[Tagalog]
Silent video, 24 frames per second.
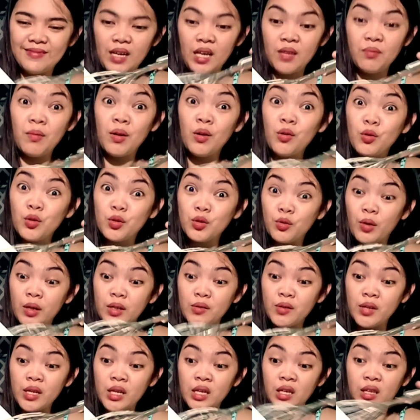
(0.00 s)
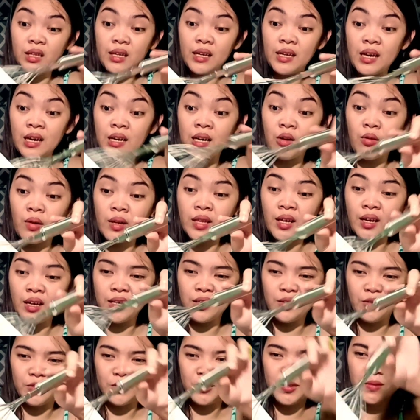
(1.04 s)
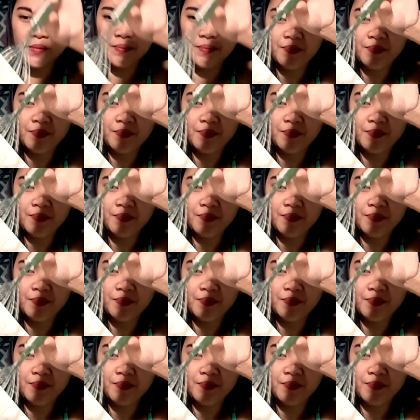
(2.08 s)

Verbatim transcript: At magugustuhan nyo rin, kaya gawa na kayo.